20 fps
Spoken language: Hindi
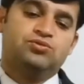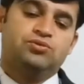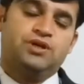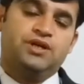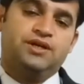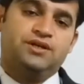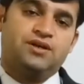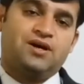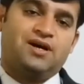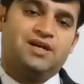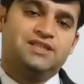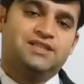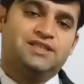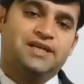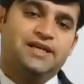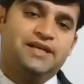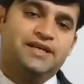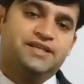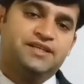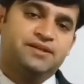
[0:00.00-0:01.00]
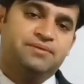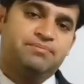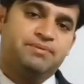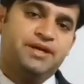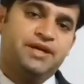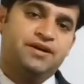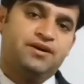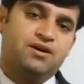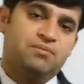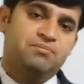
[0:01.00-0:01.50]
स्टूडेंट आज के लेक्चर
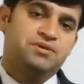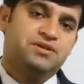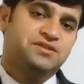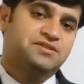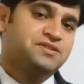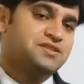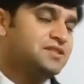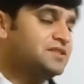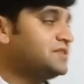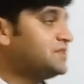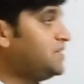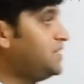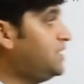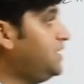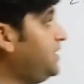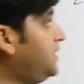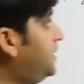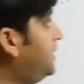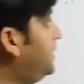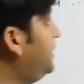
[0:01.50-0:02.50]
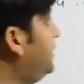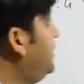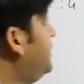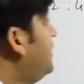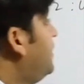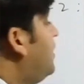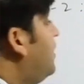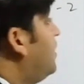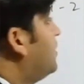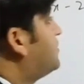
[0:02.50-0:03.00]
में हम डिस्कस करेंगे
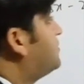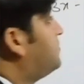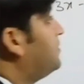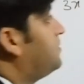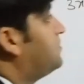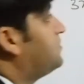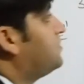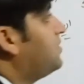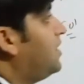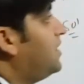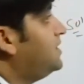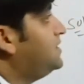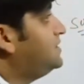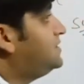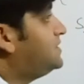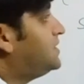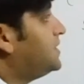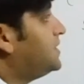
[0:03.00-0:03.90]
एक्सरसाइज